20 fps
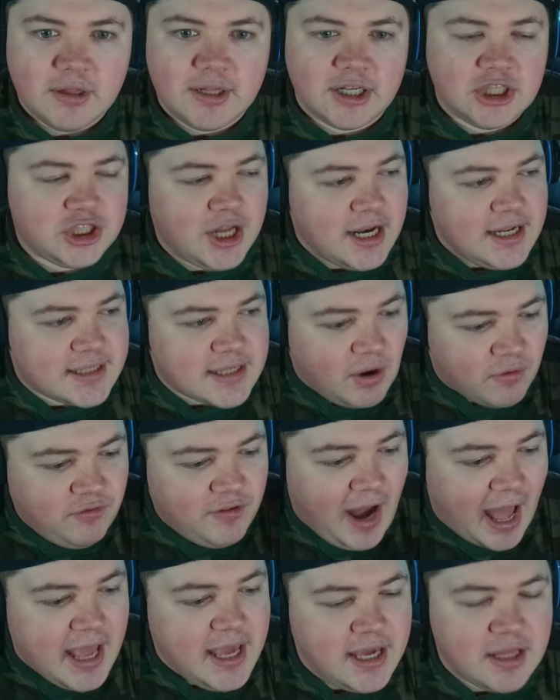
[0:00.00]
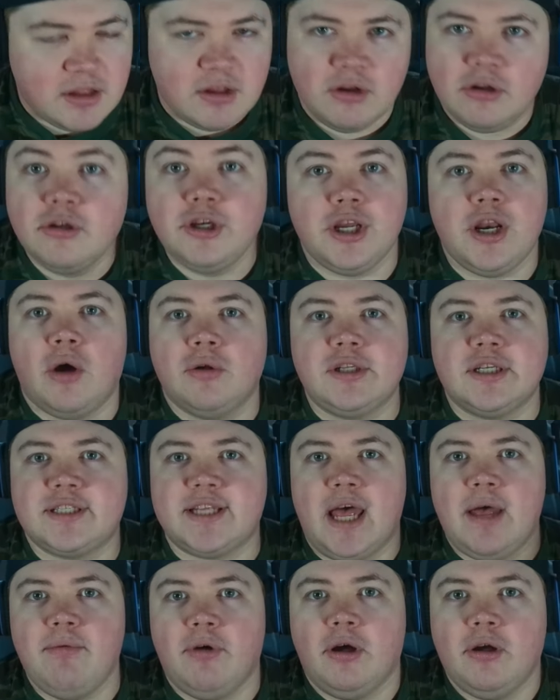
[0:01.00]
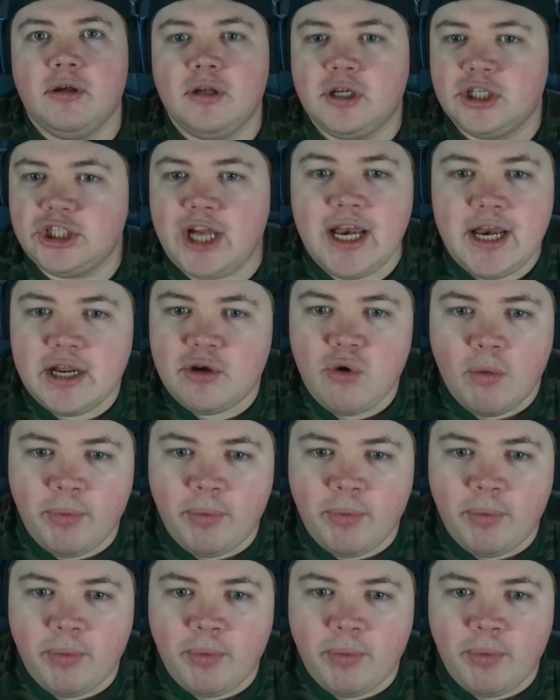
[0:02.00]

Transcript: Dann stelle ich es auf leicht. Genau dasselbe. Ständig nur